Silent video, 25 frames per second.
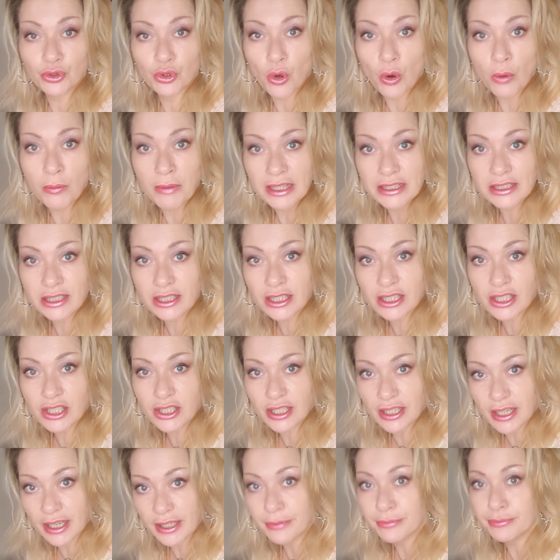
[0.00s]
traumatique, je
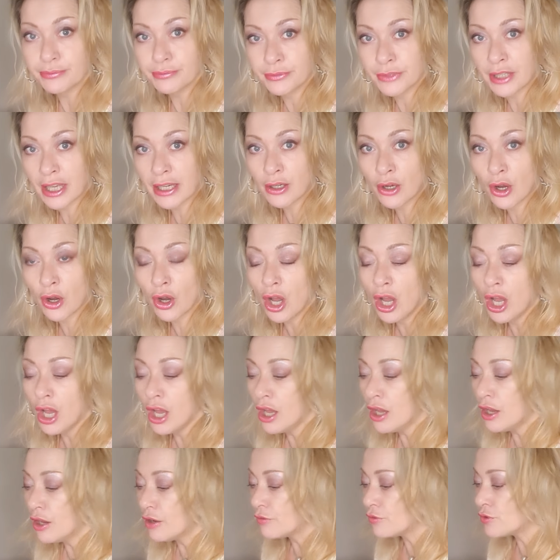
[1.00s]
dirais. D'accord
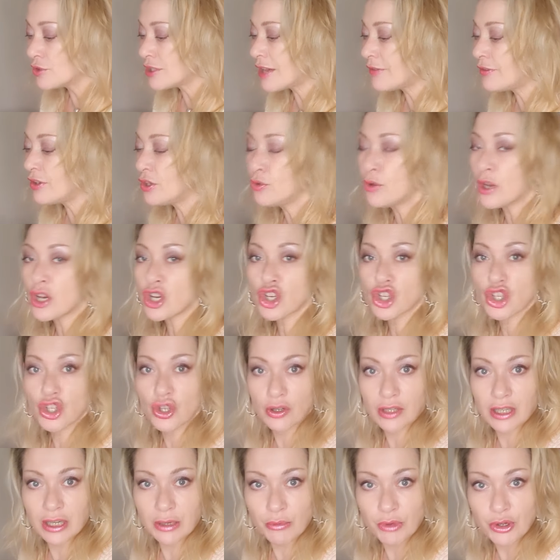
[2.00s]
Vous avez eu un
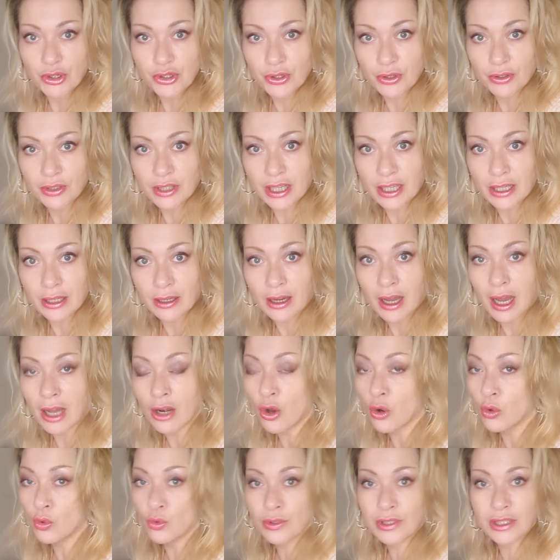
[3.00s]
choc émotionnel.
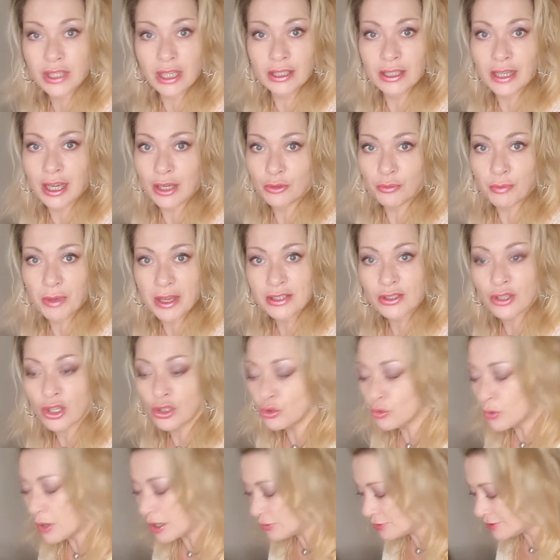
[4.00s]
Alors, ou c'est lié à une personne
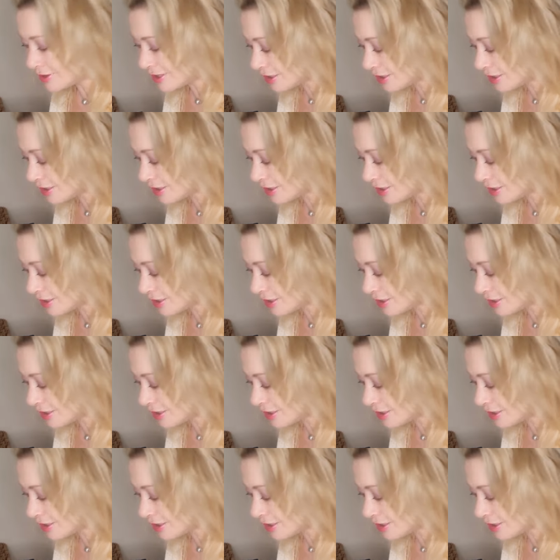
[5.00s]
ou à une